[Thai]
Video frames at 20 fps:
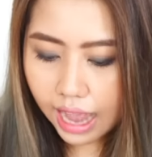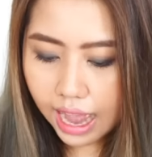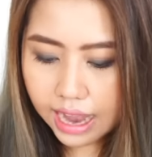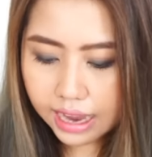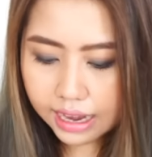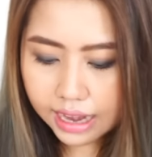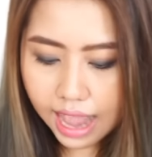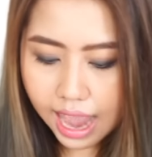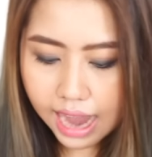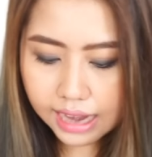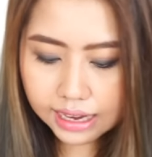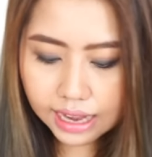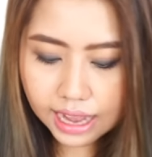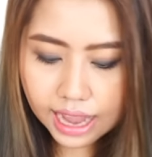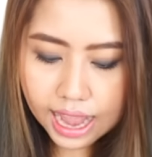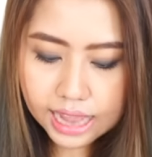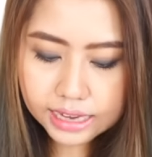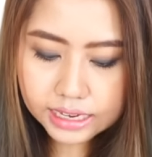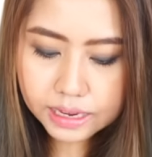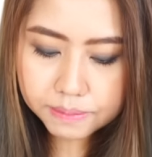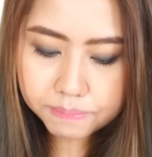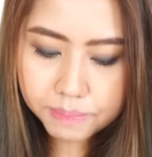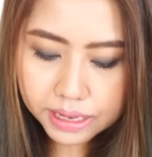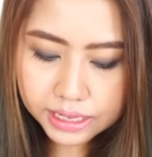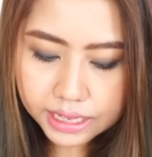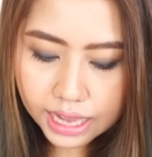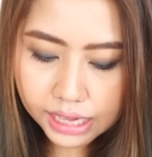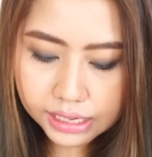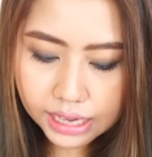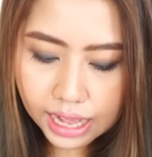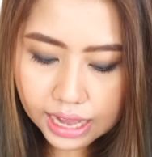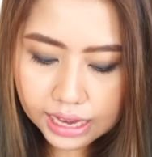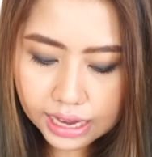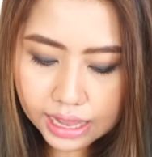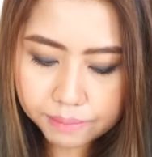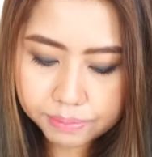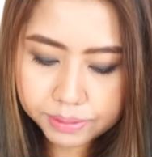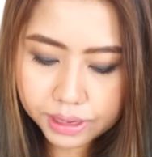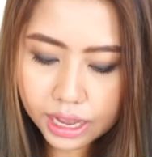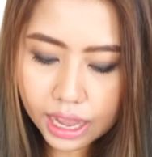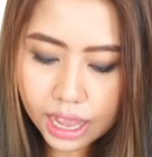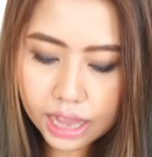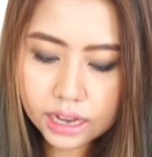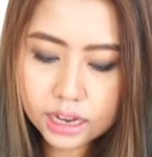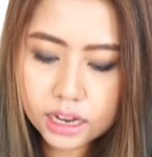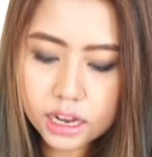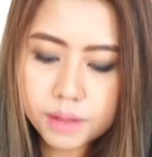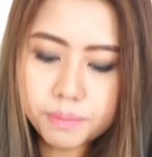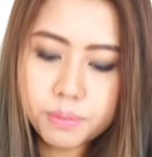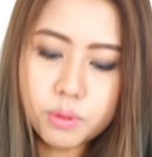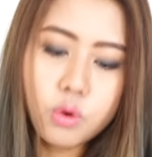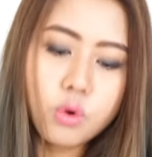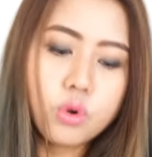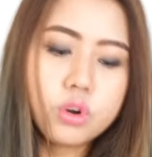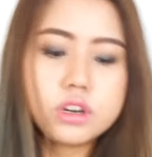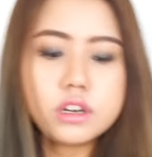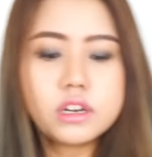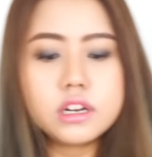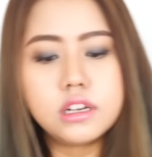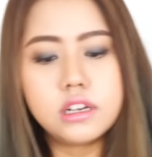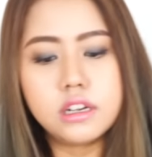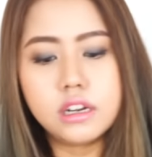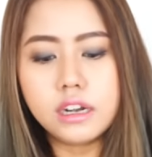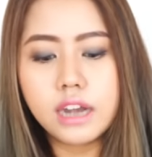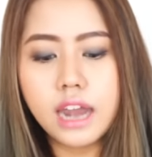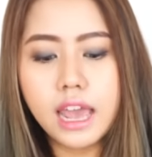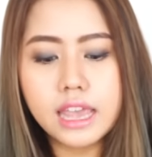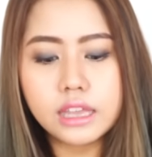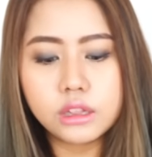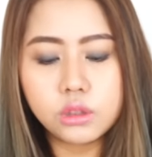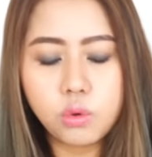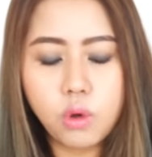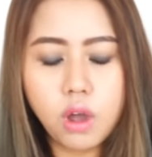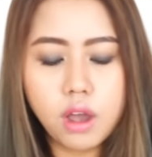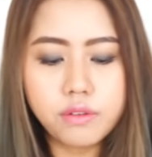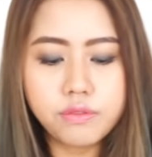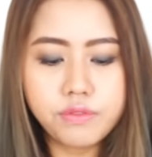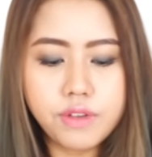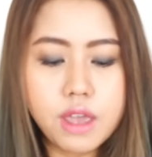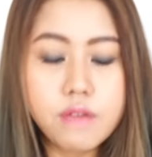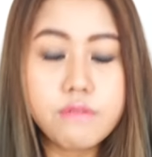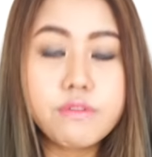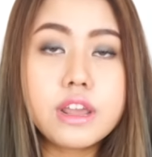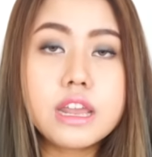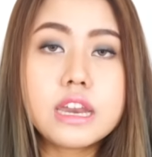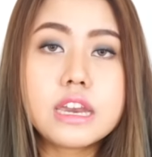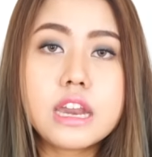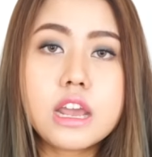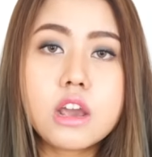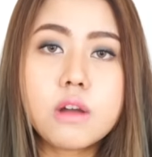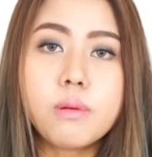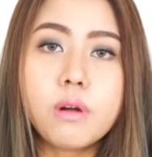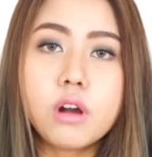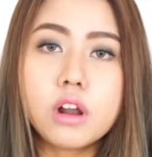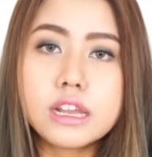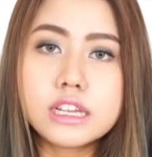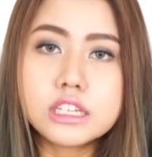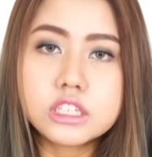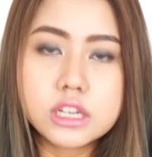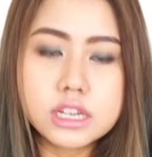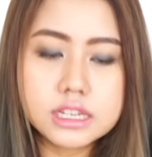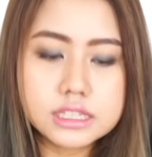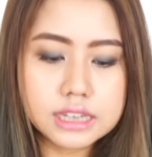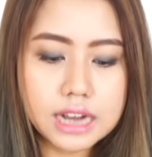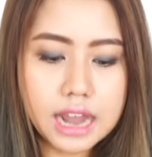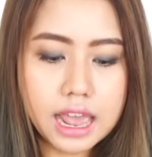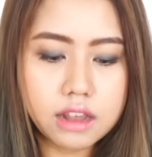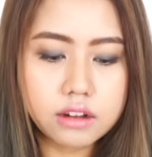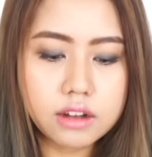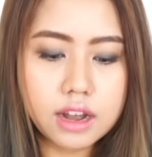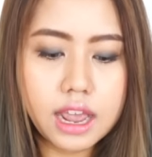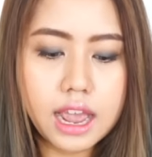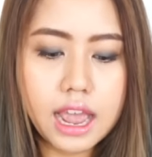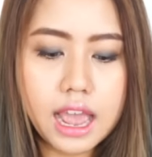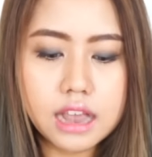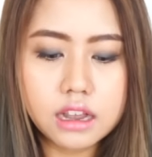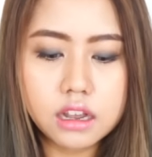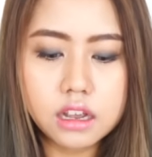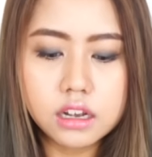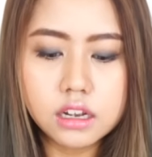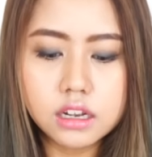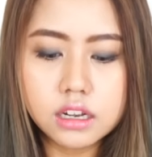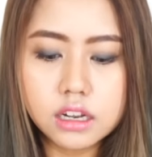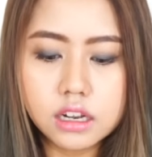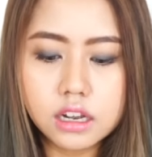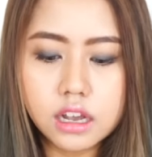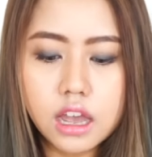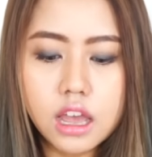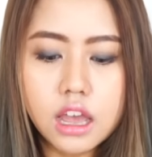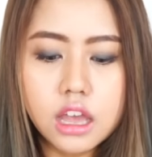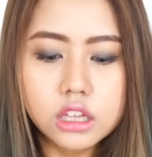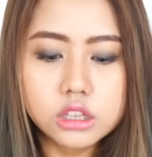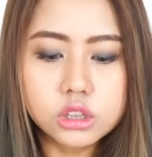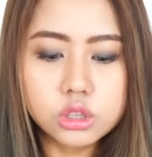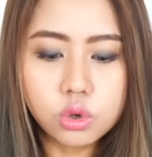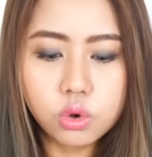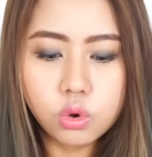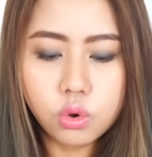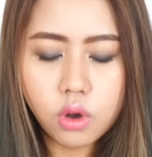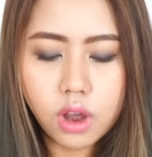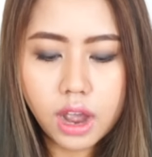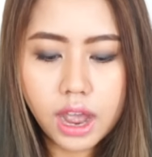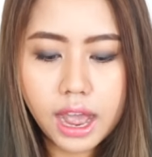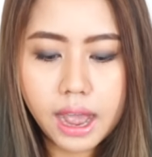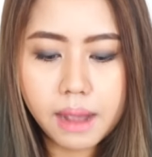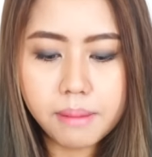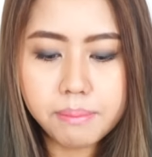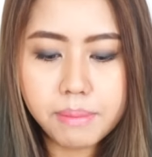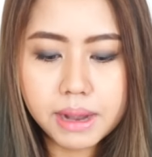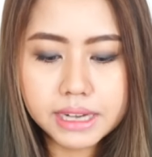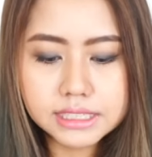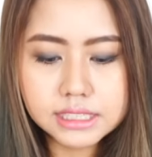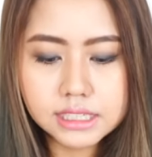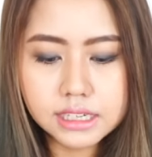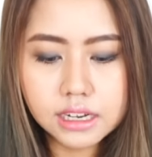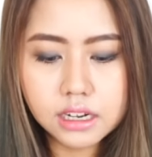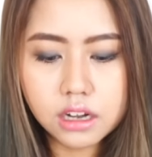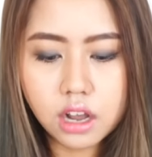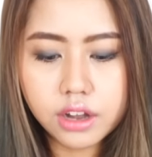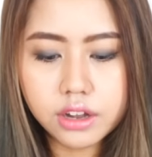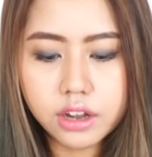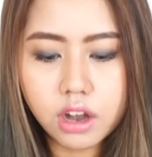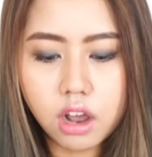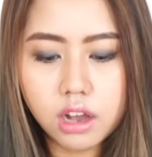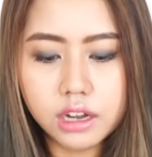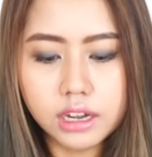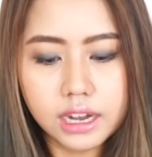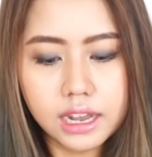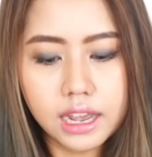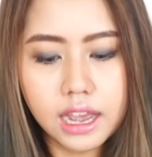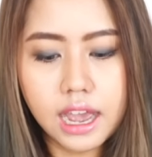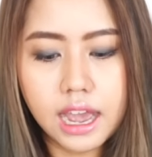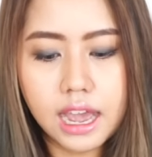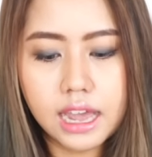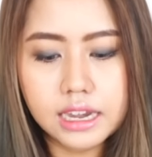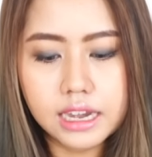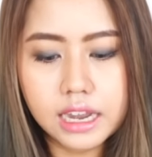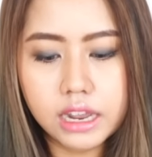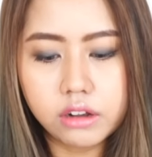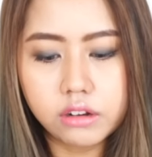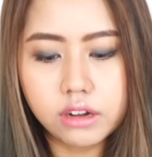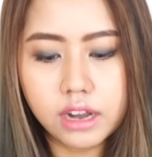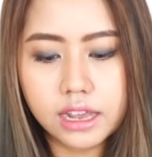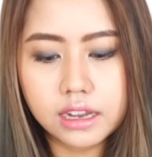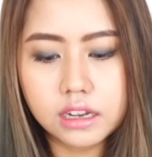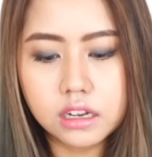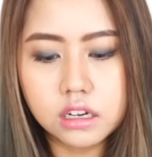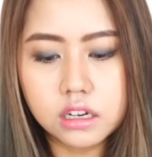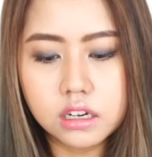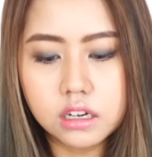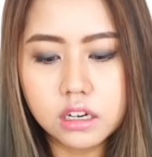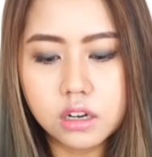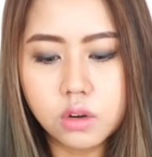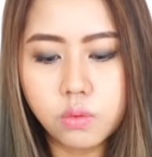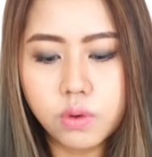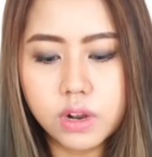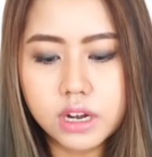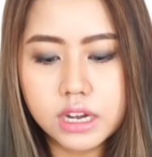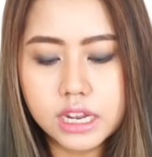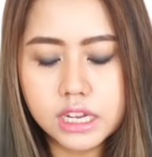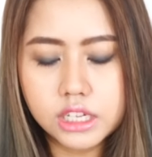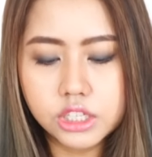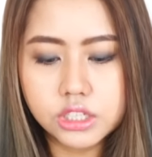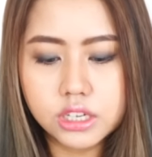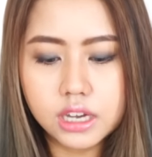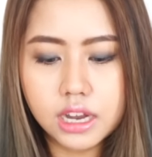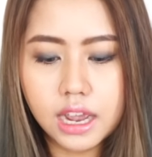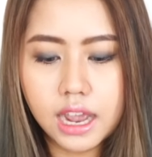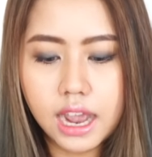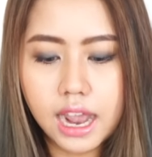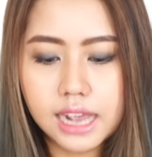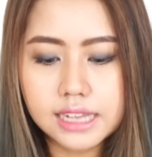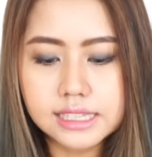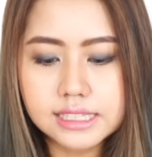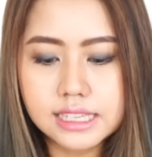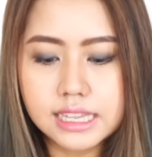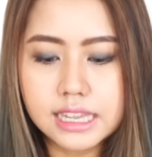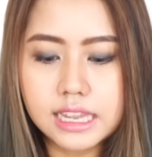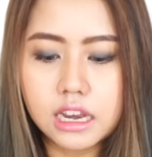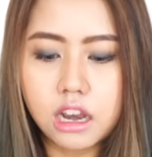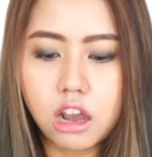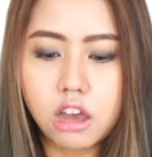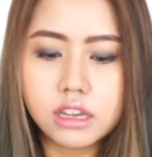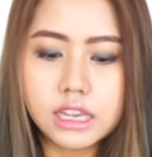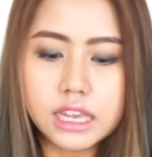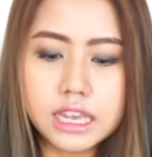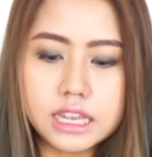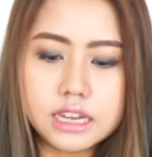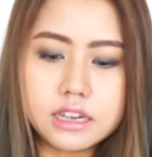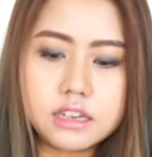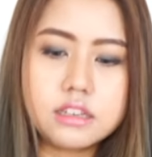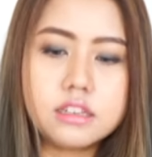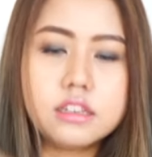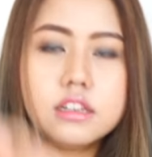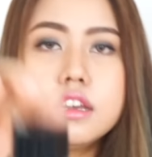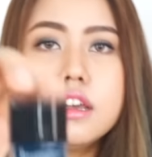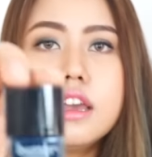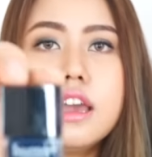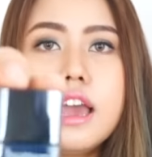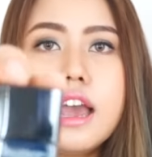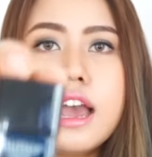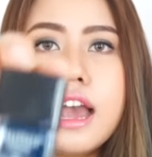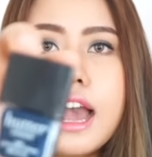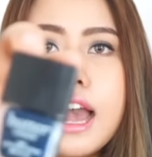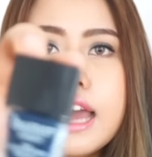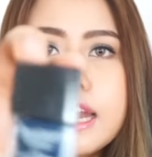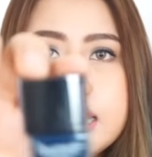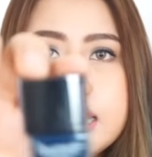ย่างแรกนะคะนี้เป็นยาทาเล็บนะคะเคยพูดถึงในตัว favorite nail polishes แล้วนะคะก็คือตัว Butter London นะคะ Nail Lacquer Varnish นะคะสีล็อกอินอัน